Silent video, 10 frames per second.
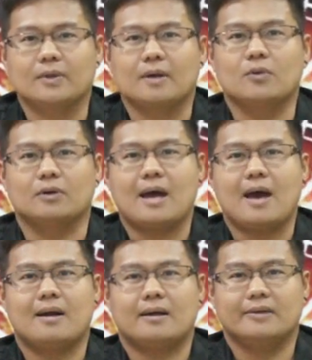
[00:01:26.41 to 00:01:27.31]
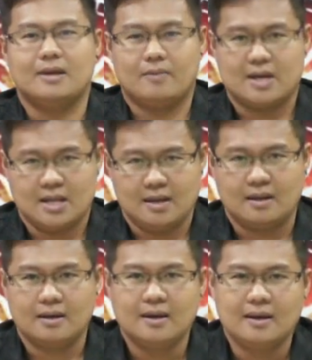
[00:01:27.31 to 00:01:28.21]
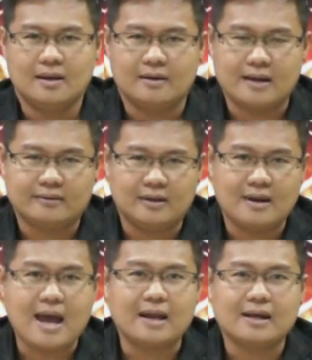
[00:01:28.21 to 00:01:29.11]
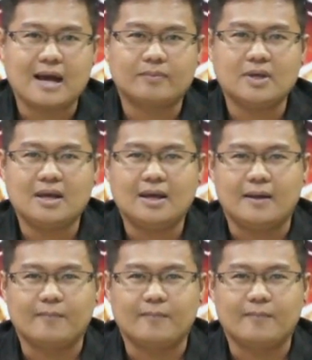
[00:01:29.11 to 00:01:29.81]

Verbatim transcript: ทั้งหมด 5ราศีวันนี้ราศีใดนะครับที่